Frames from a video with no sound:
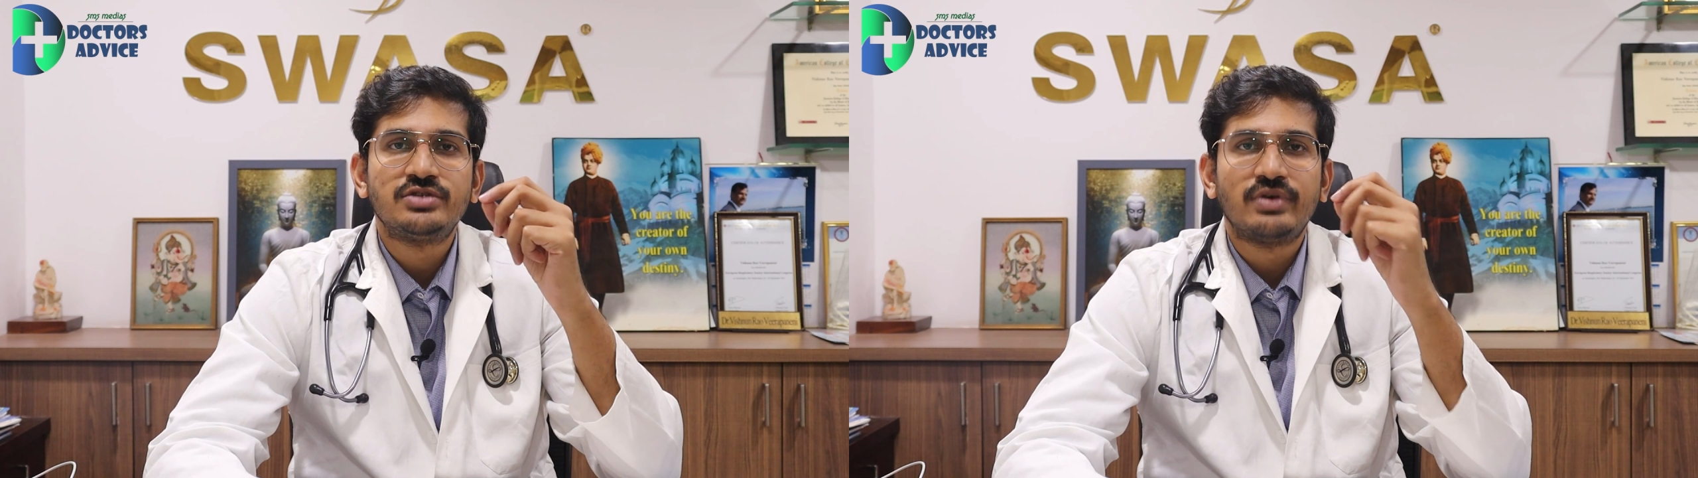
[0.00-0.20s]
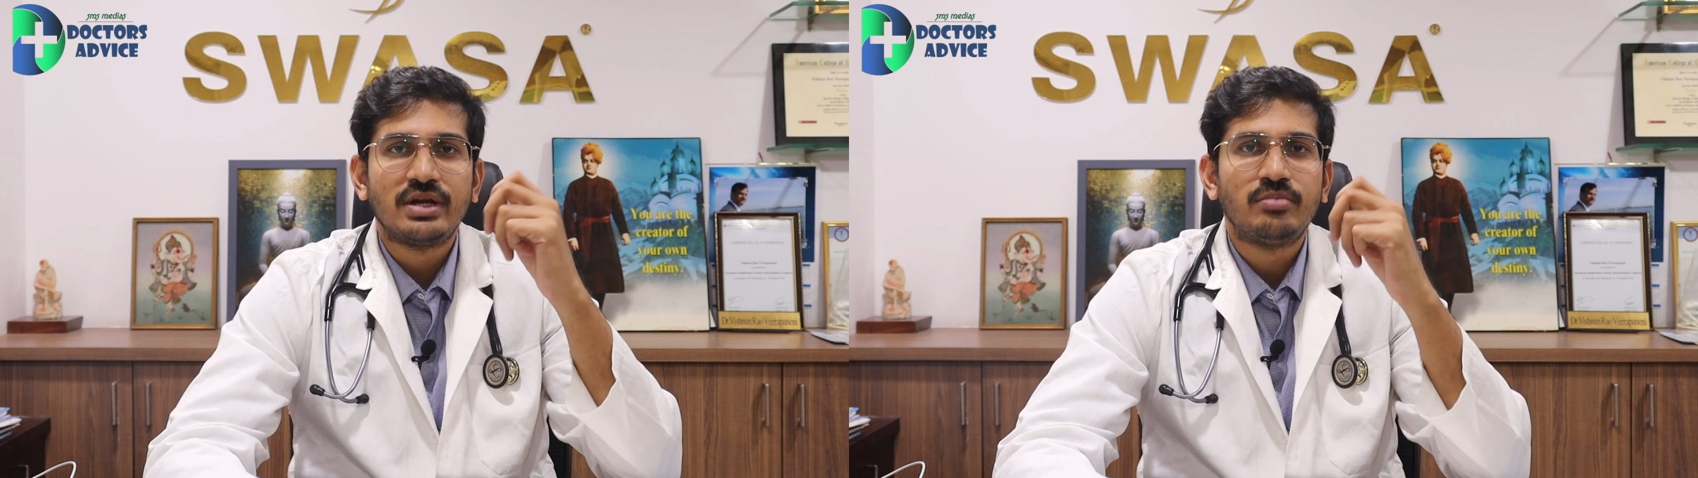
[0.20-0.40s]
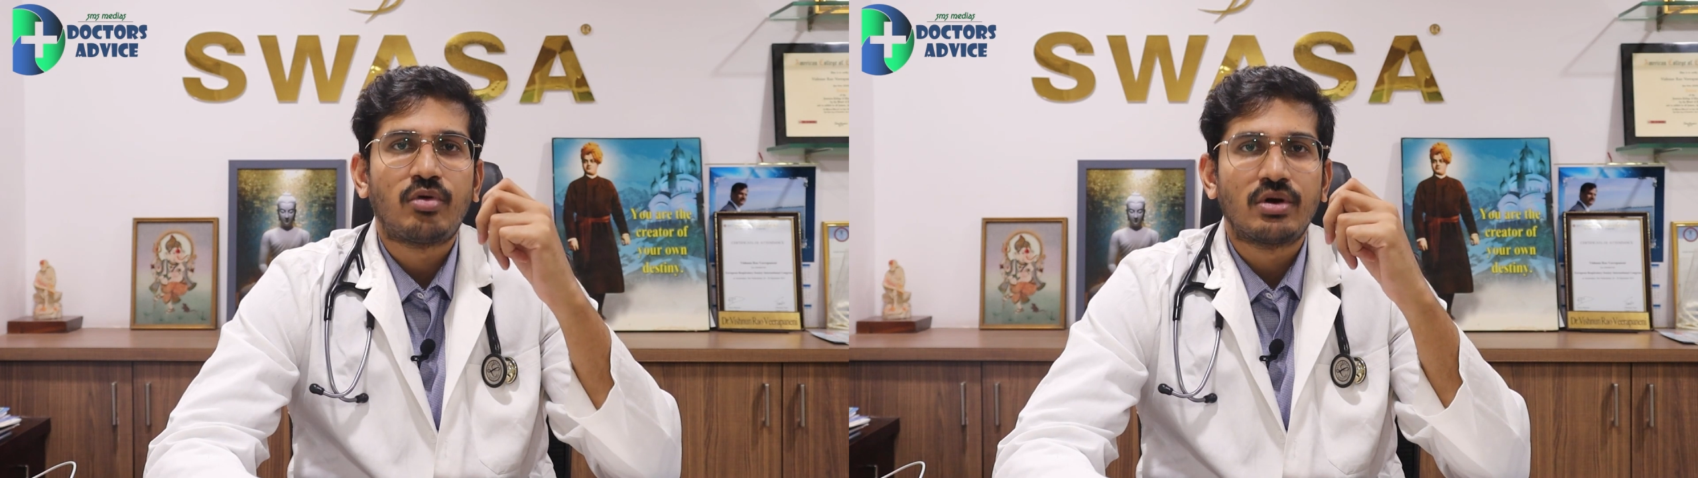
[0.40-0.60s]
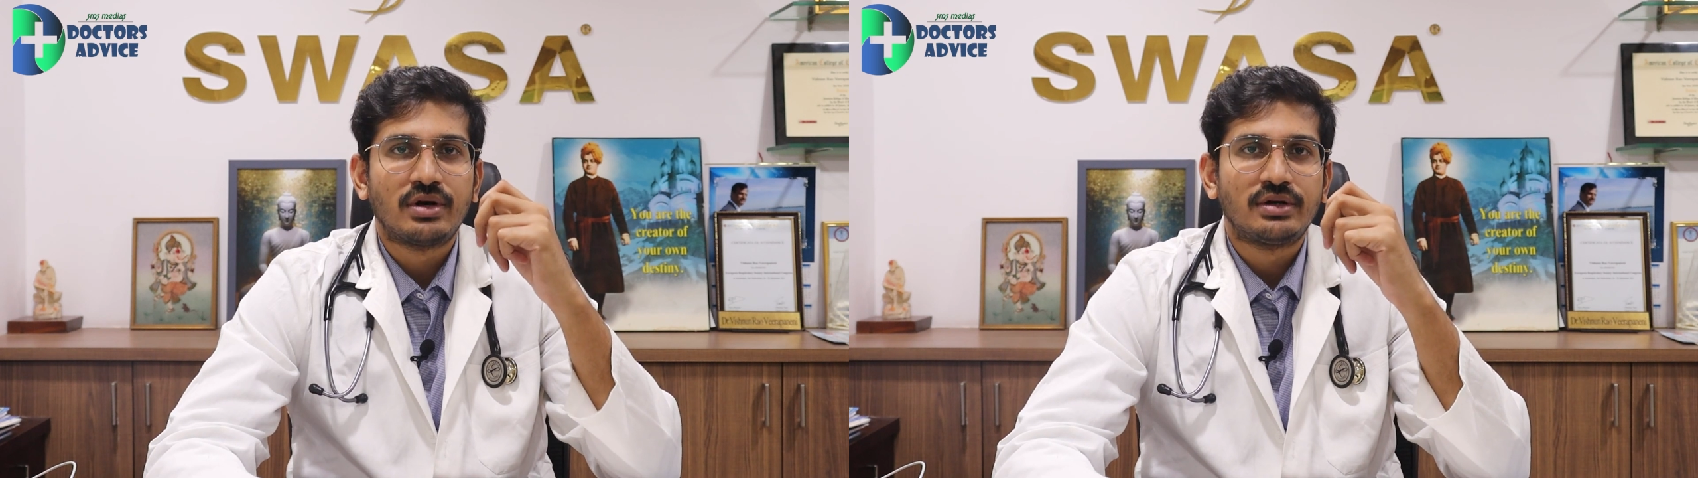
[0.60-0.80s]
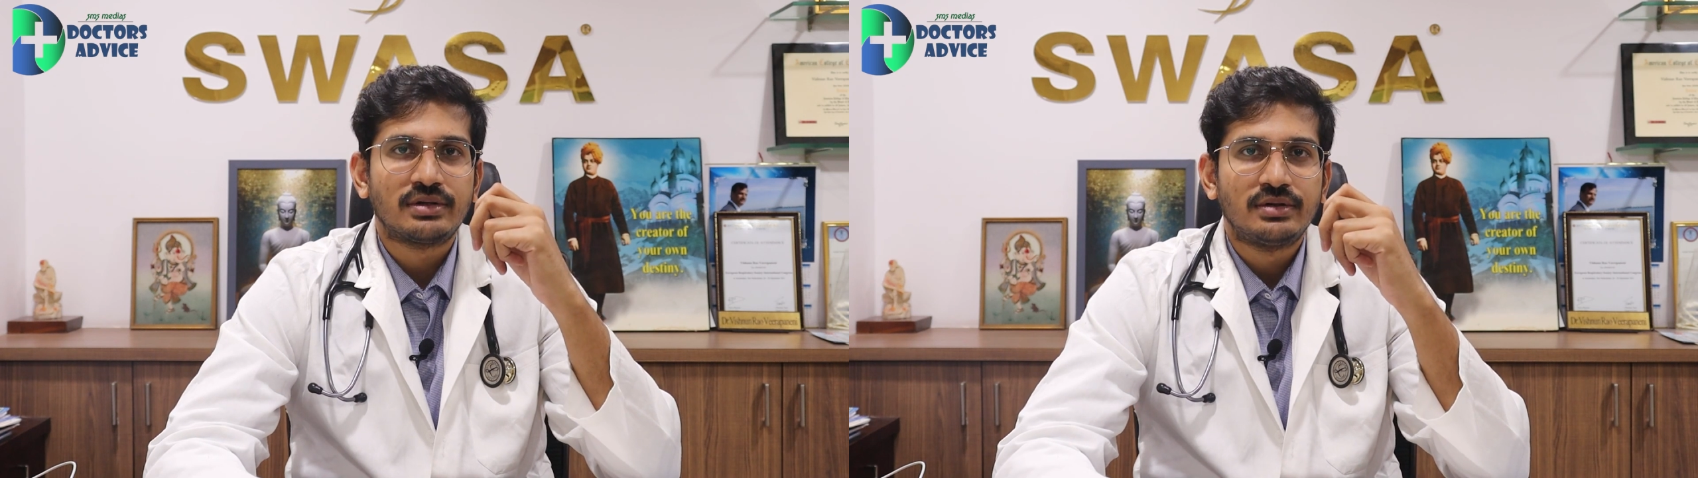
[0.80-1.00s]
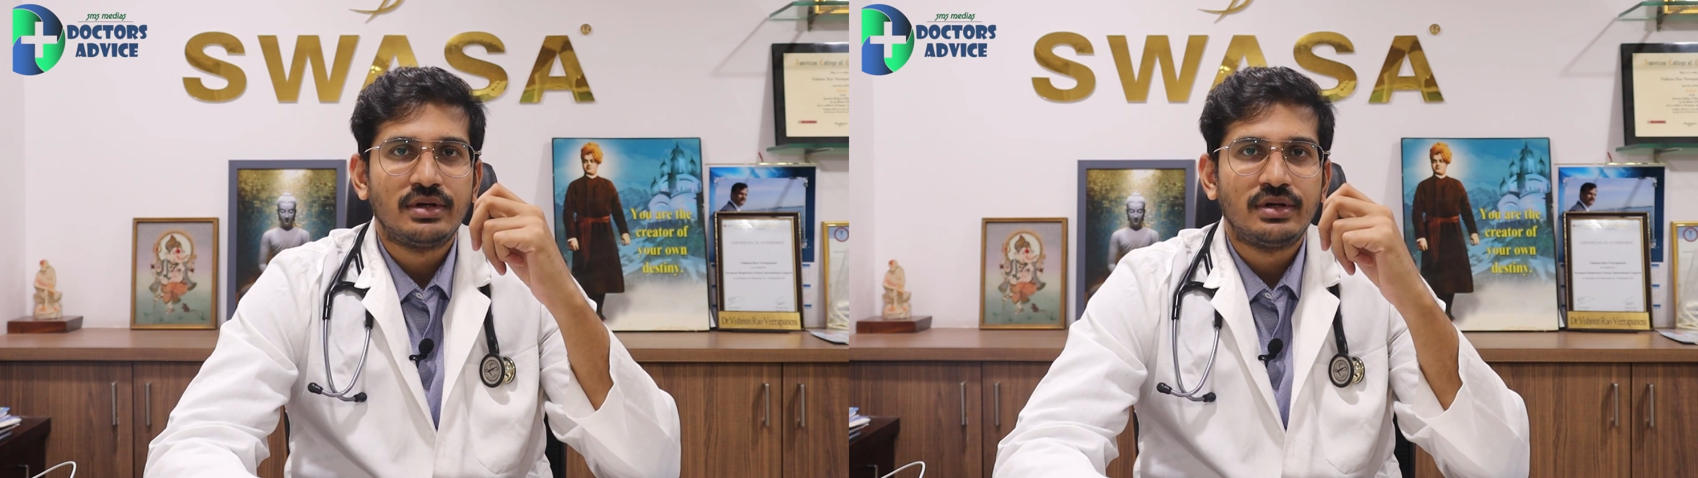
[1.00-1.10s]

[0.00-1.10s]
ఈజ్ వెరీ ఇంపార్టెంట్